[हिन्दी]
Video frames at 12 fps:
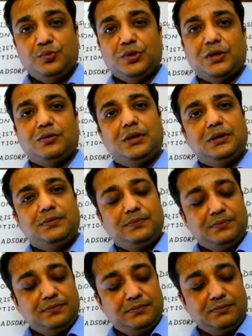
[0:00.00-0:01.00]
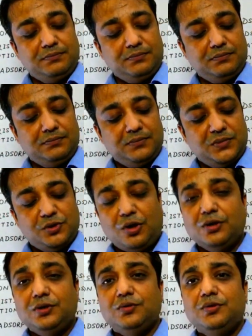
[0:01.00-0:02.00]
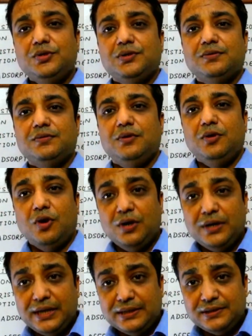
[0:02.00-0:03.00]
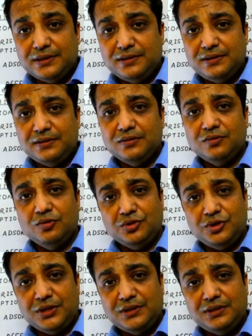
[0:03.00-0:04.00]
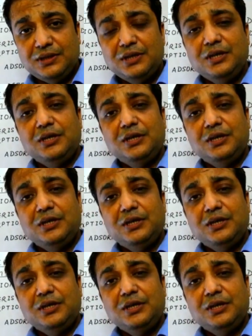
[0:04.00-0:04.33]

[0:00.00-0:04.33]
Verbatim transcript: पूरा शॉर्ट नोट्स लॉन्ग आंसर्स क्वेश्चन